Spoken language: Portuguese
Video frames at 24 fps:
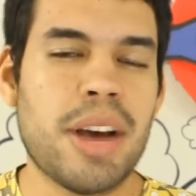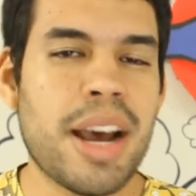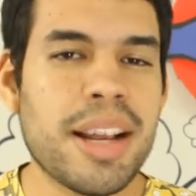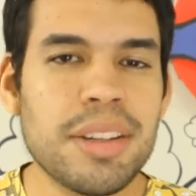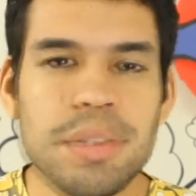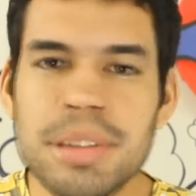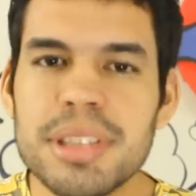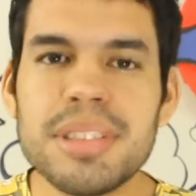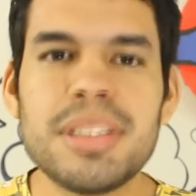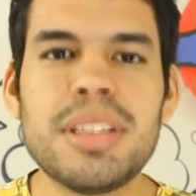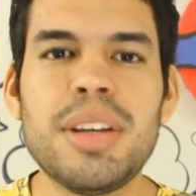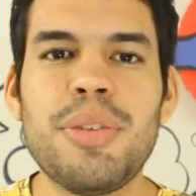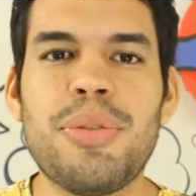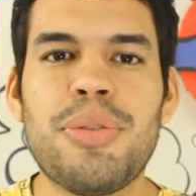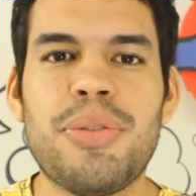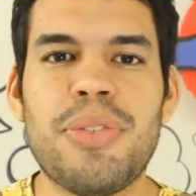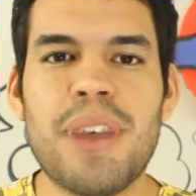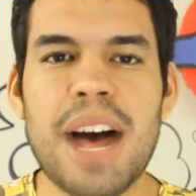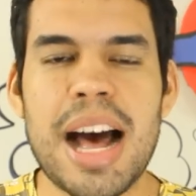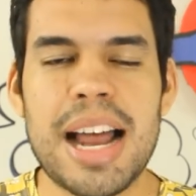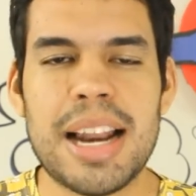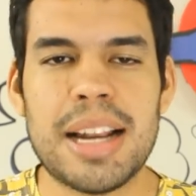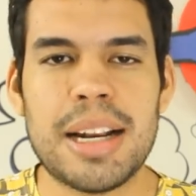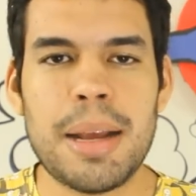só é no que se
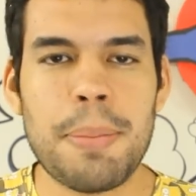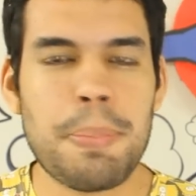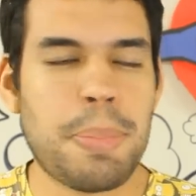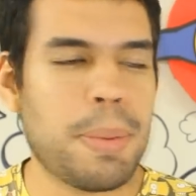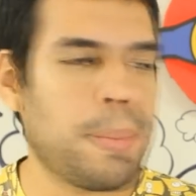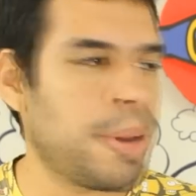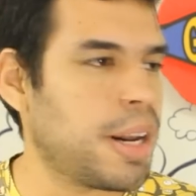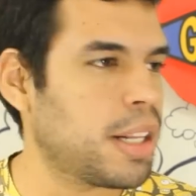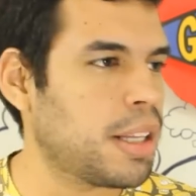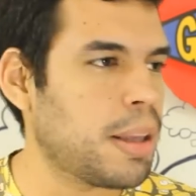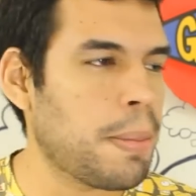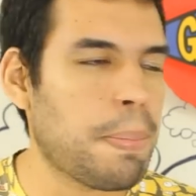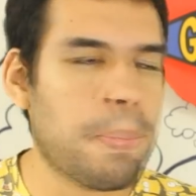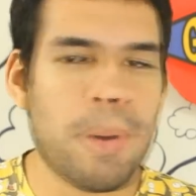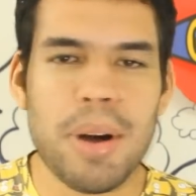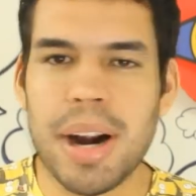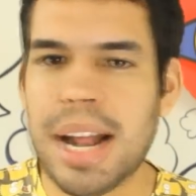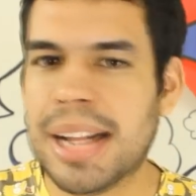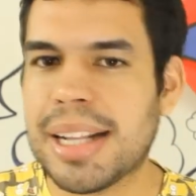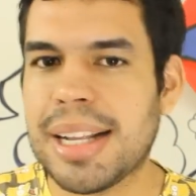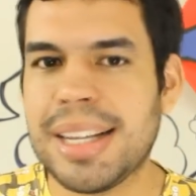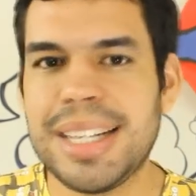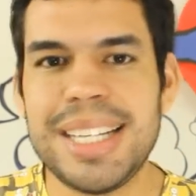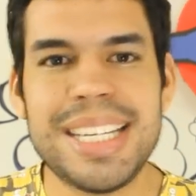fala, né? Primeira
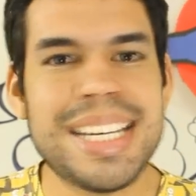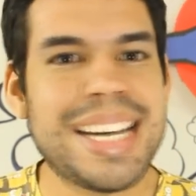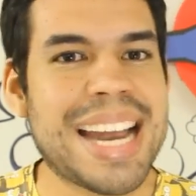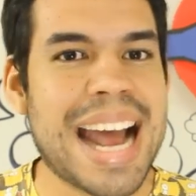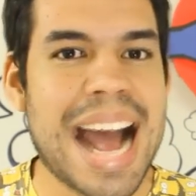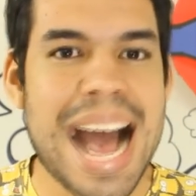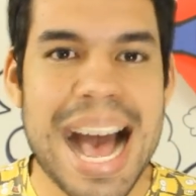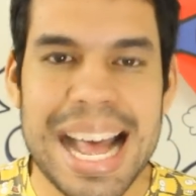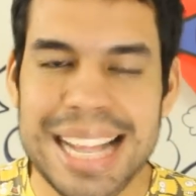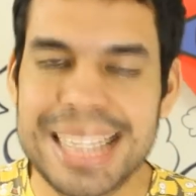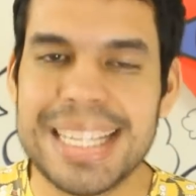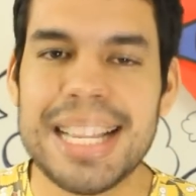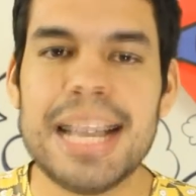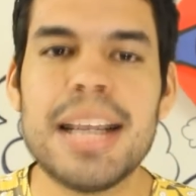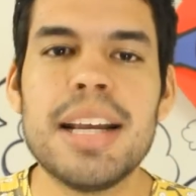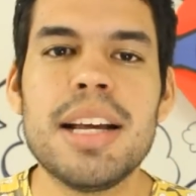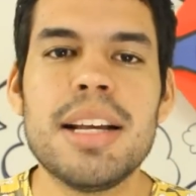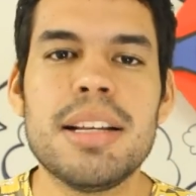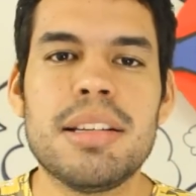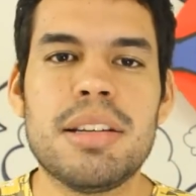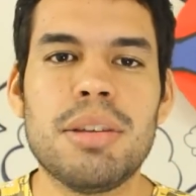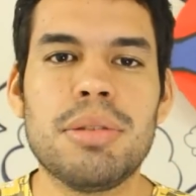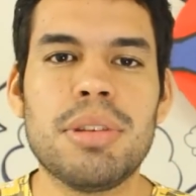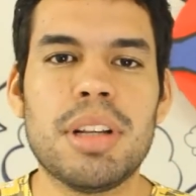temporada irada,
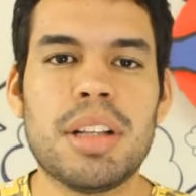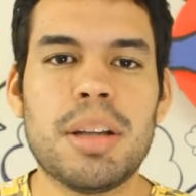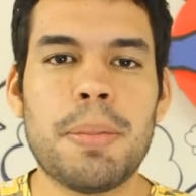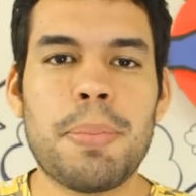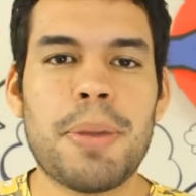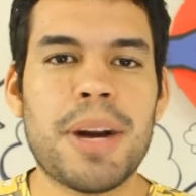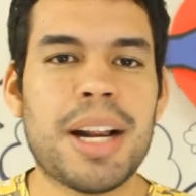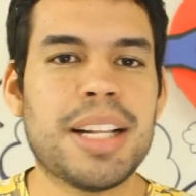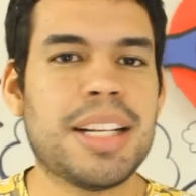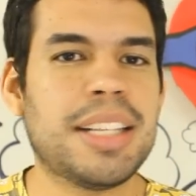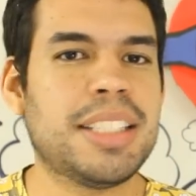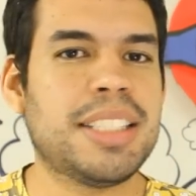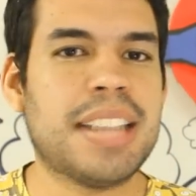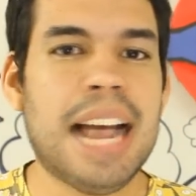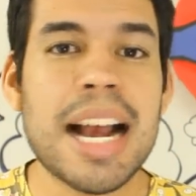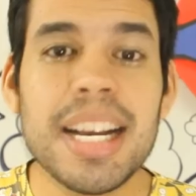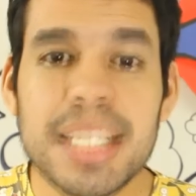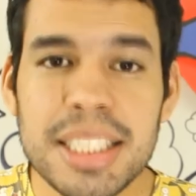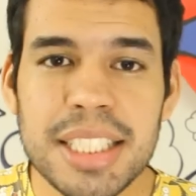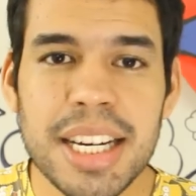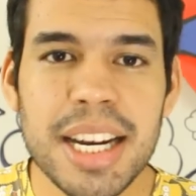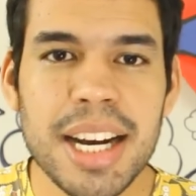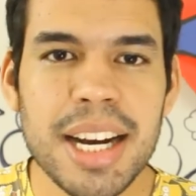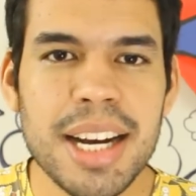segunda temporada já
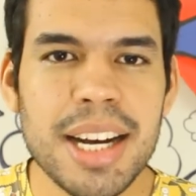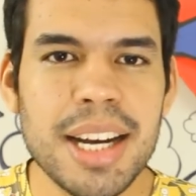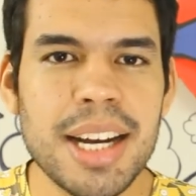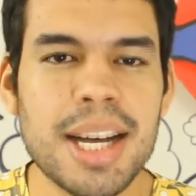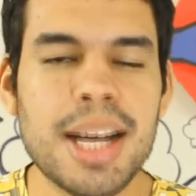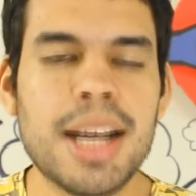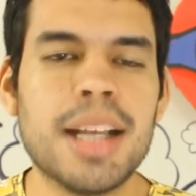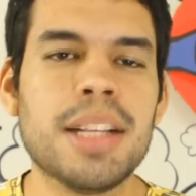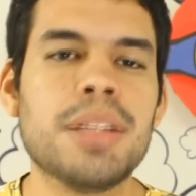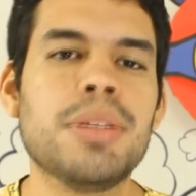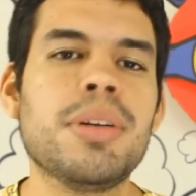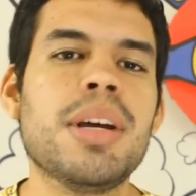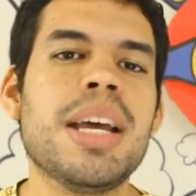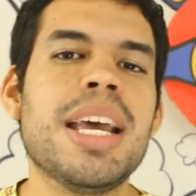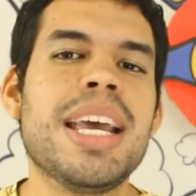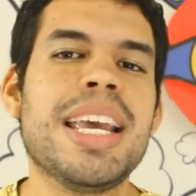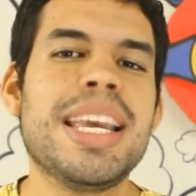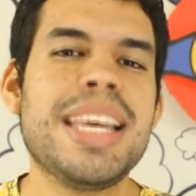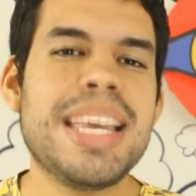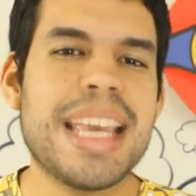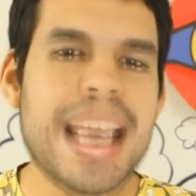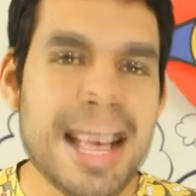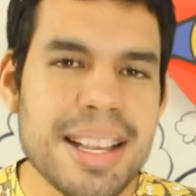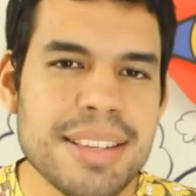chegando
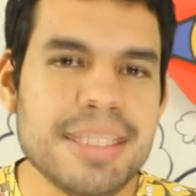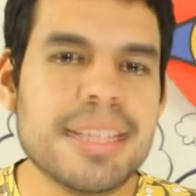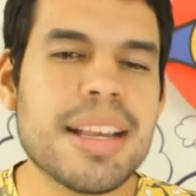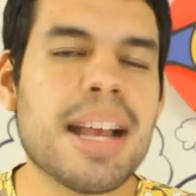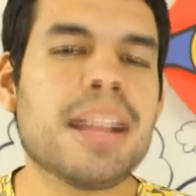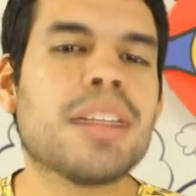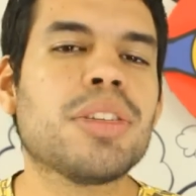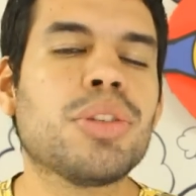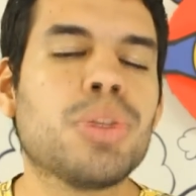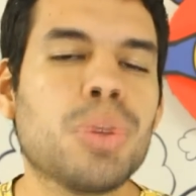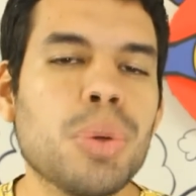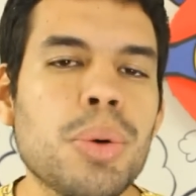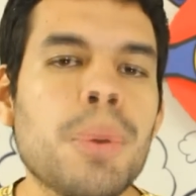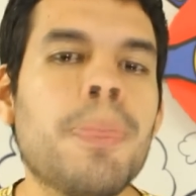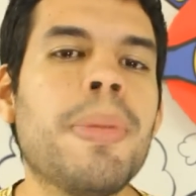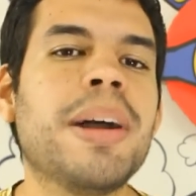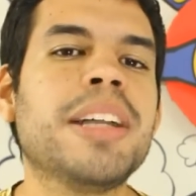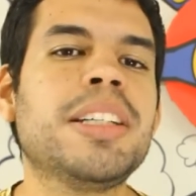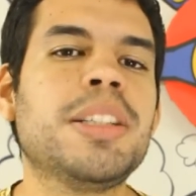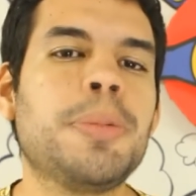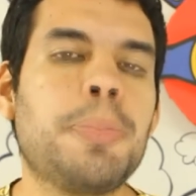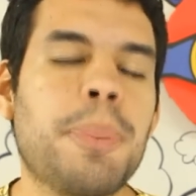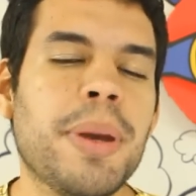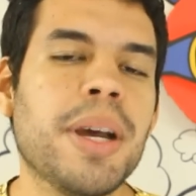e essa
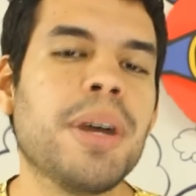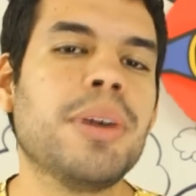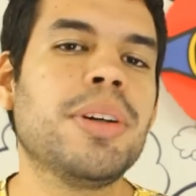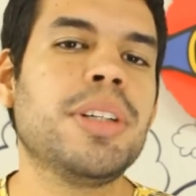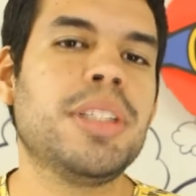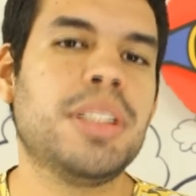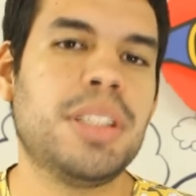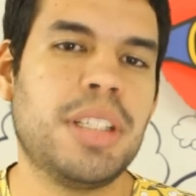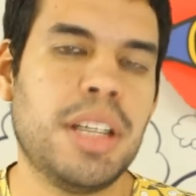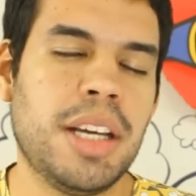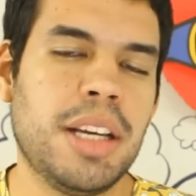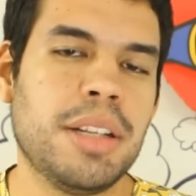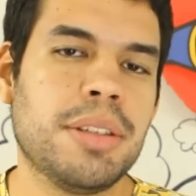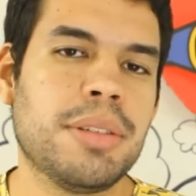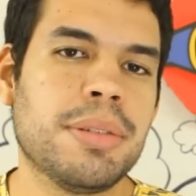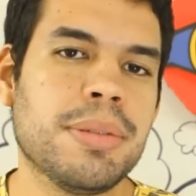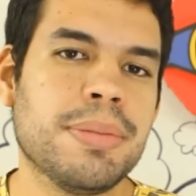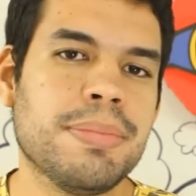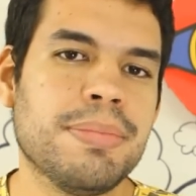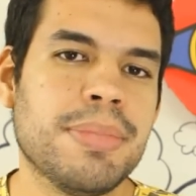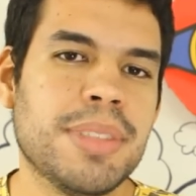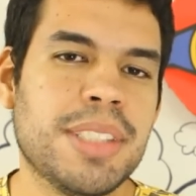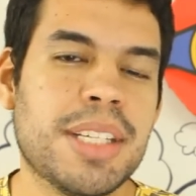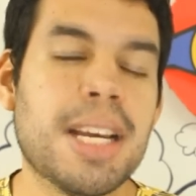turma te pegou de
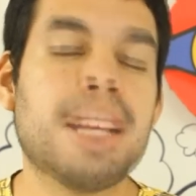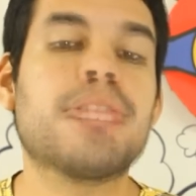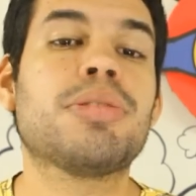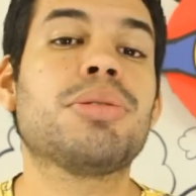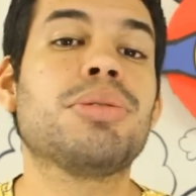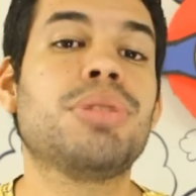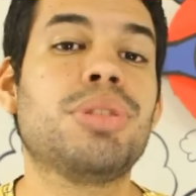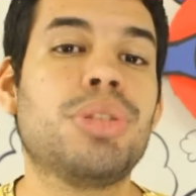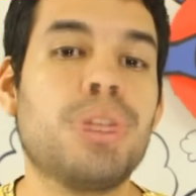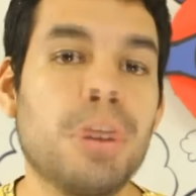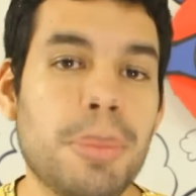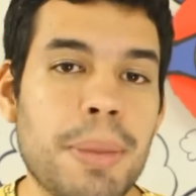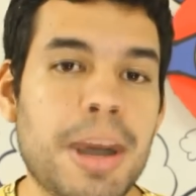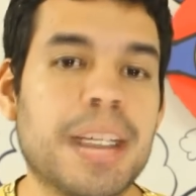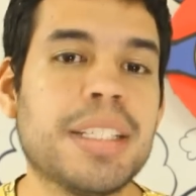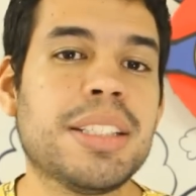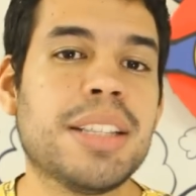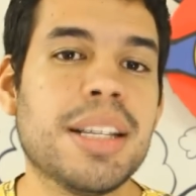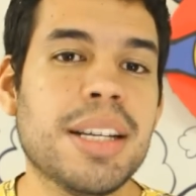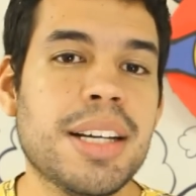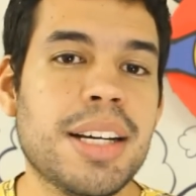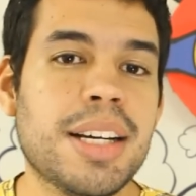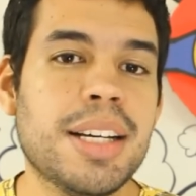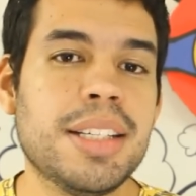jeito te assustou
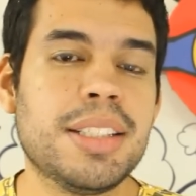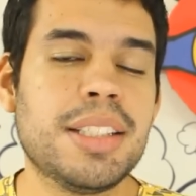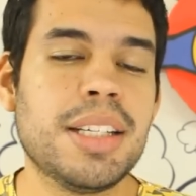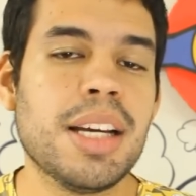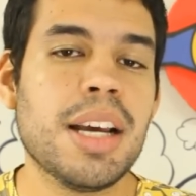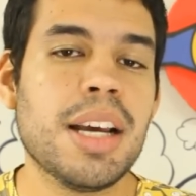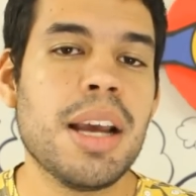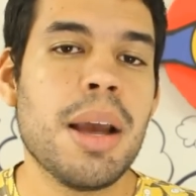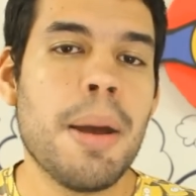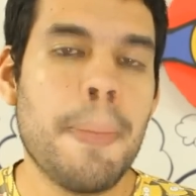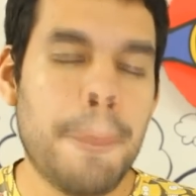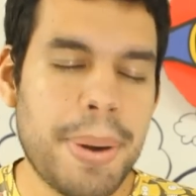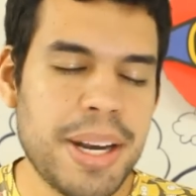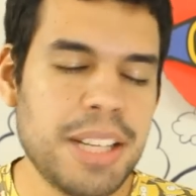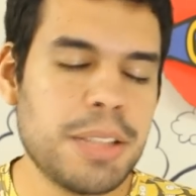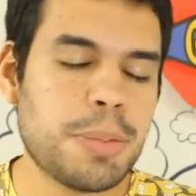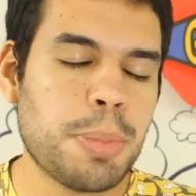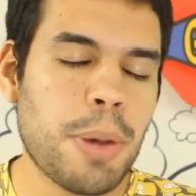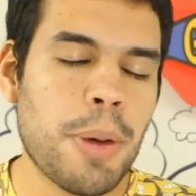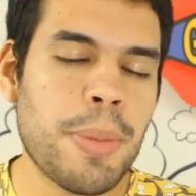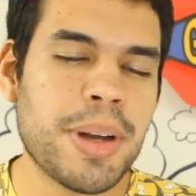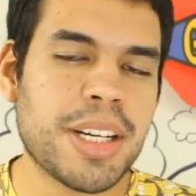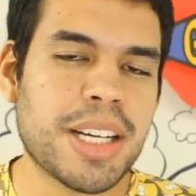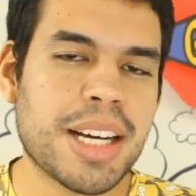bastante,
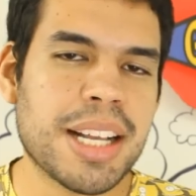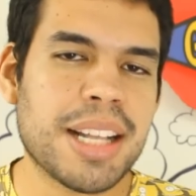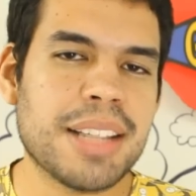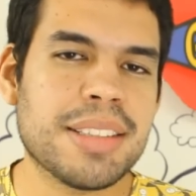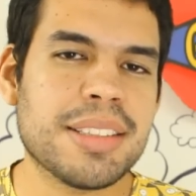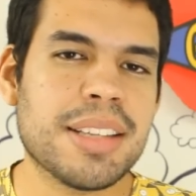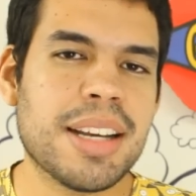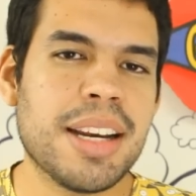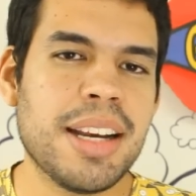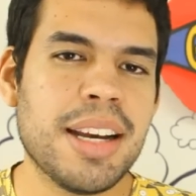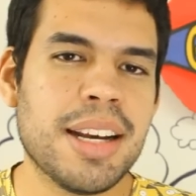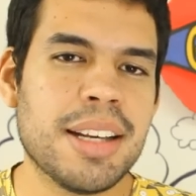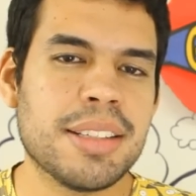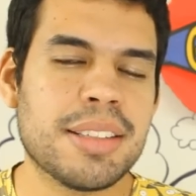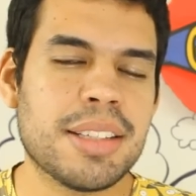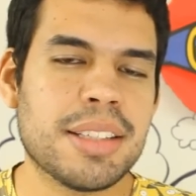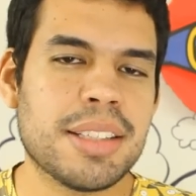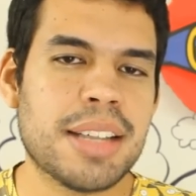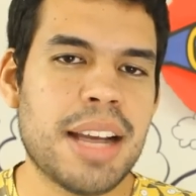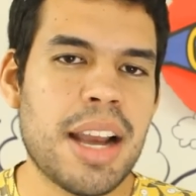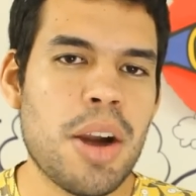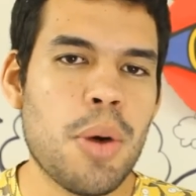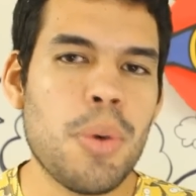principalmente aquelas crianças, né?